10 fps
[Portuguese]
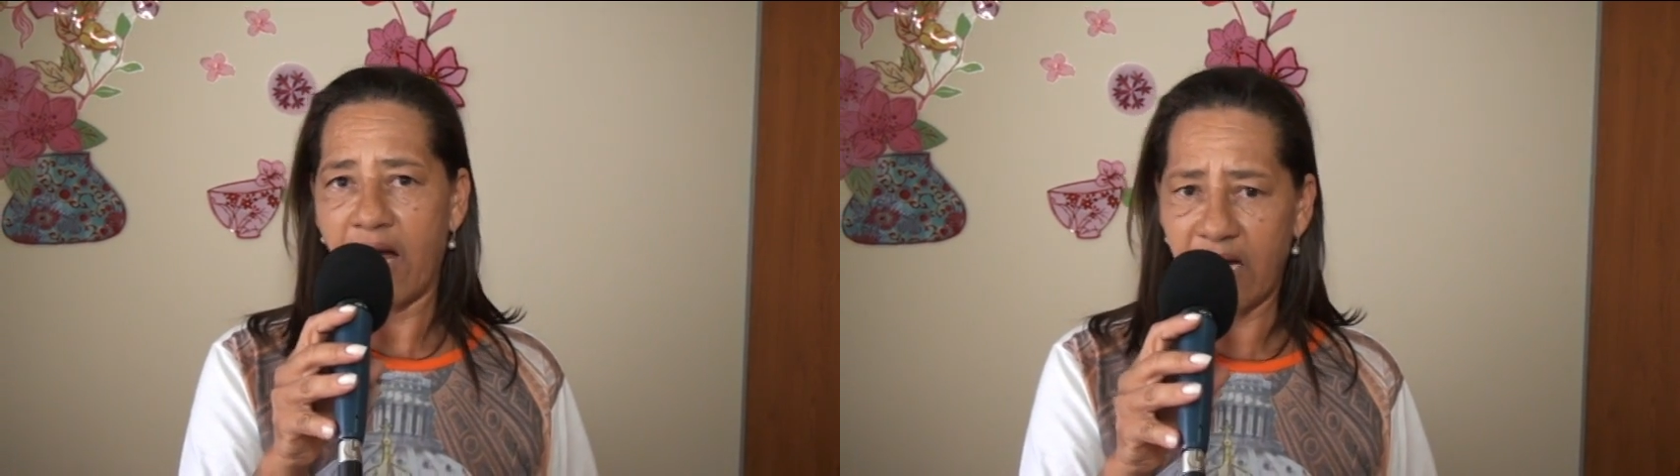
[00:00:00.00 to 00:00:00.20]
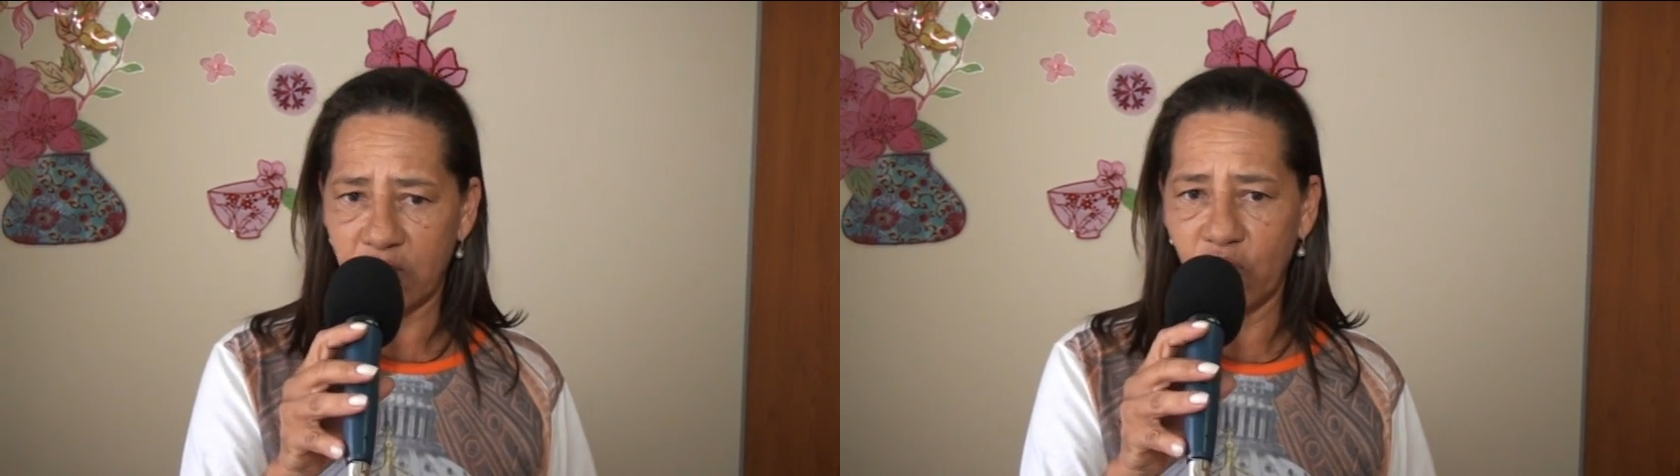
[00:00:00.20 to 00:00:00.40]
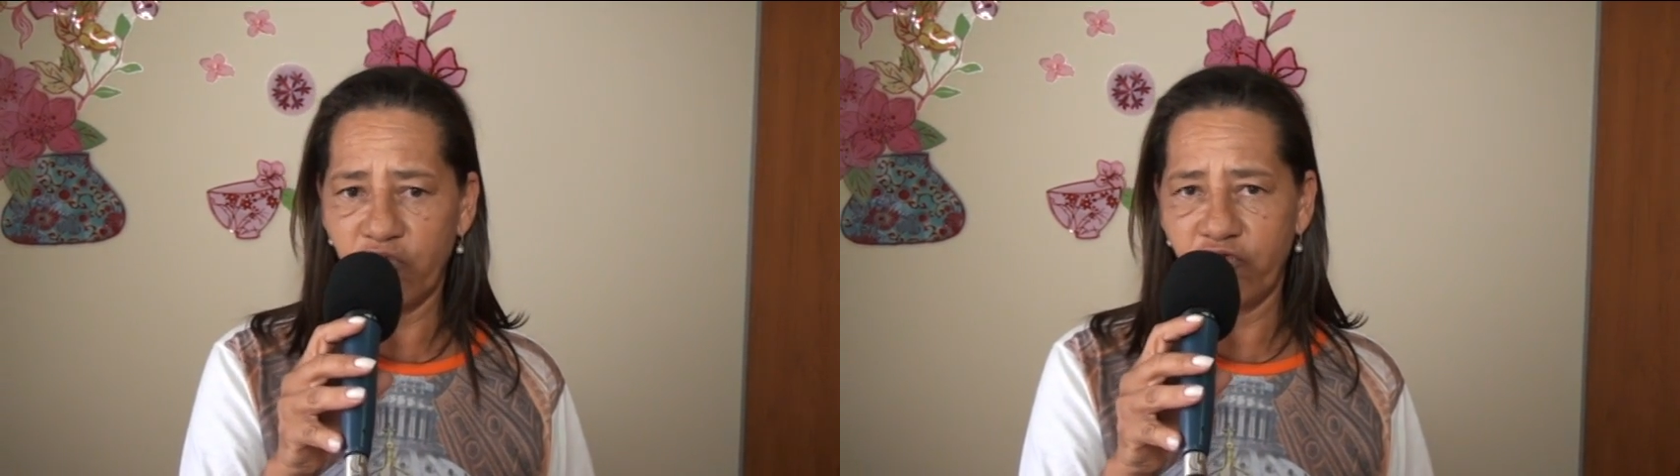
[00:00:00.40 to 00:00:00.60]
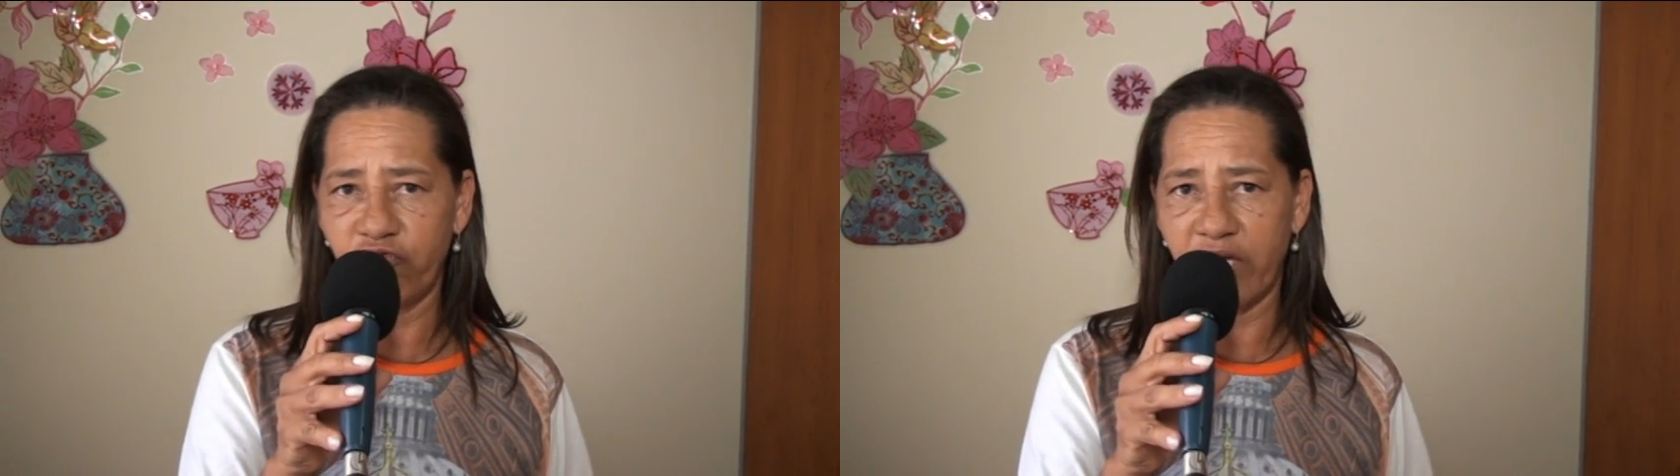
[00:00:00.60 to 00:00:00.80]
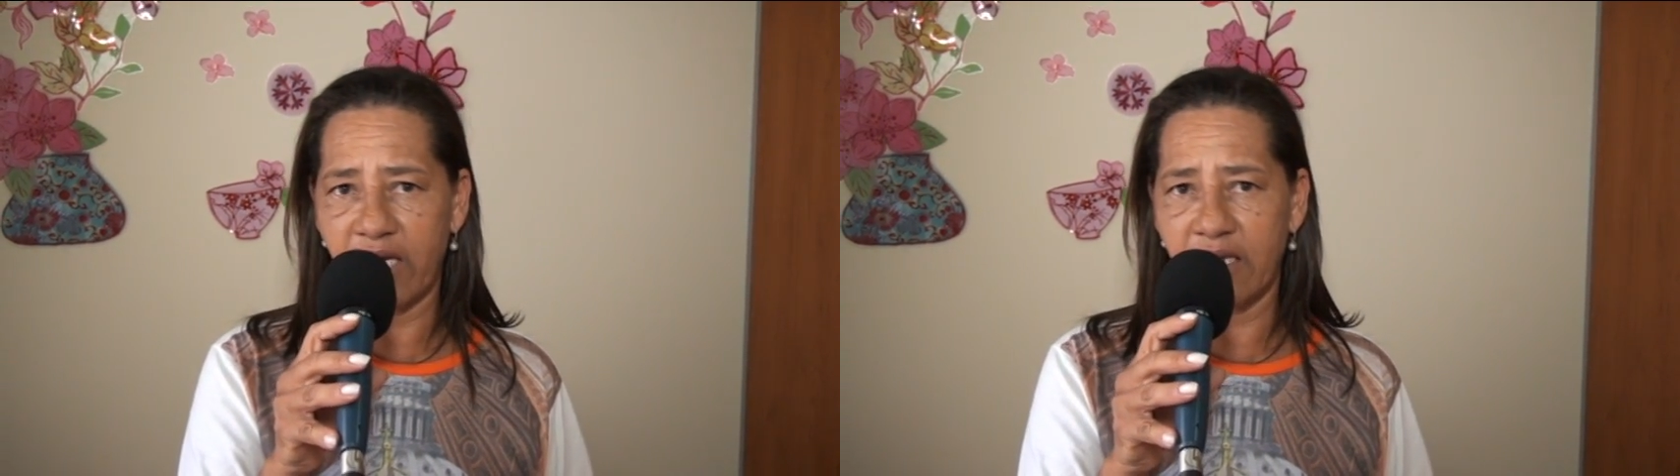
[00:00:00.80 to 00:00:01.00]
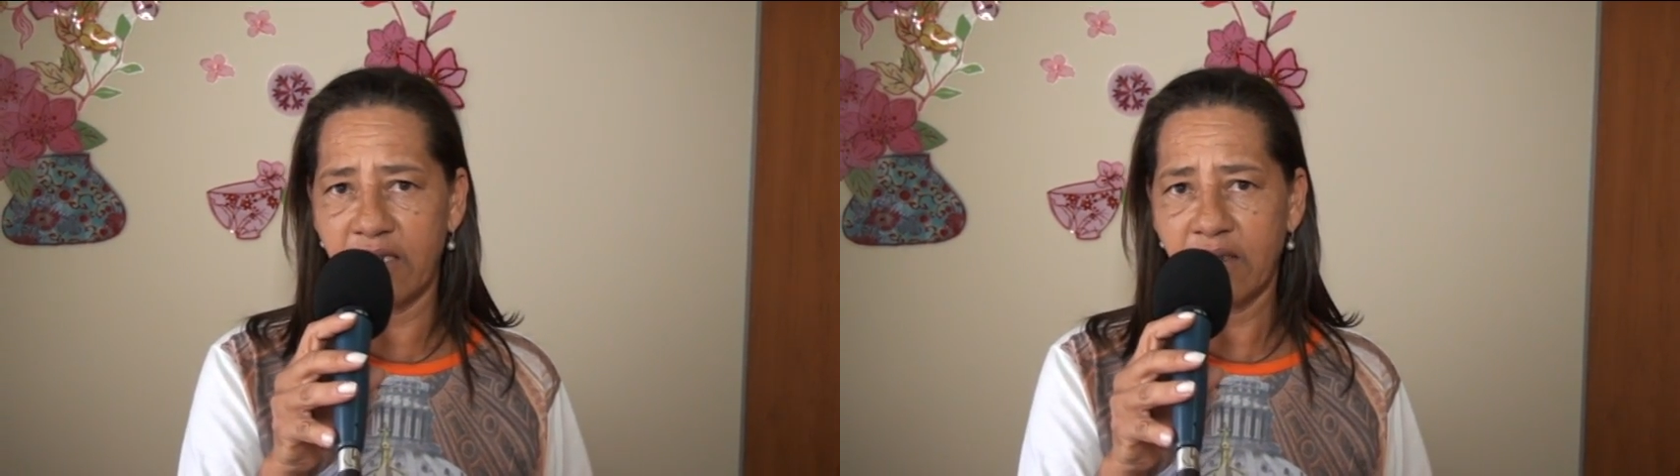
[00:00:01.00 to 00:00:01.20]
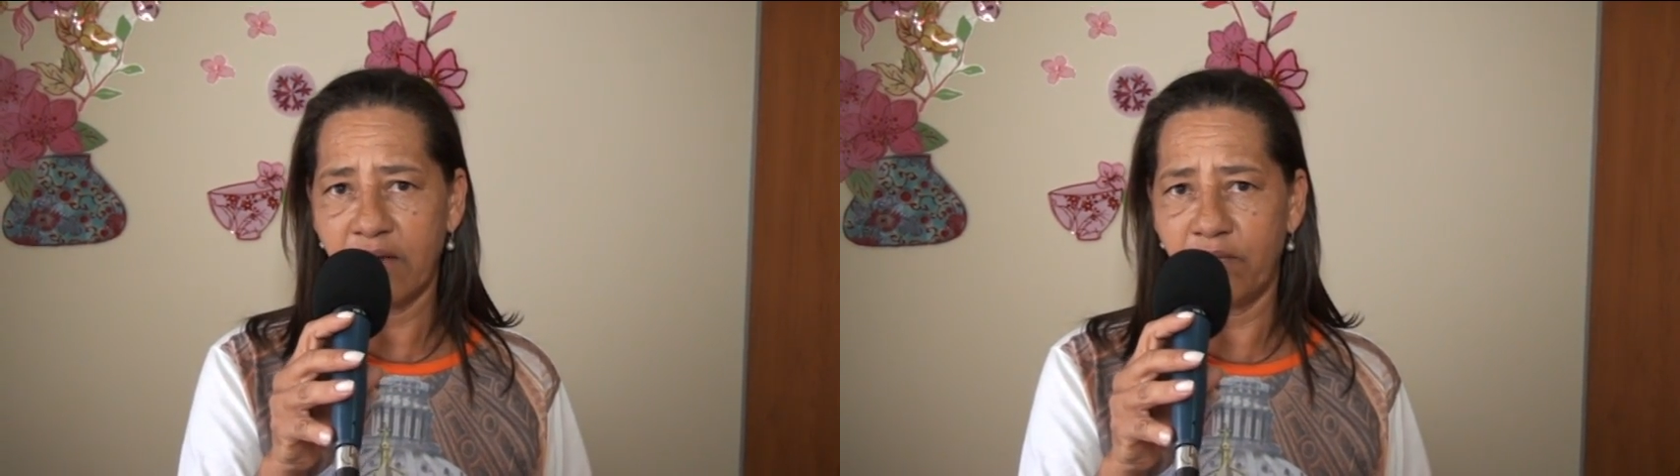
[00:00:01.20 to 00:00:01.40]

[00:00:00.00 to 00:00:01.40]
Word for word: Adolfo Viana,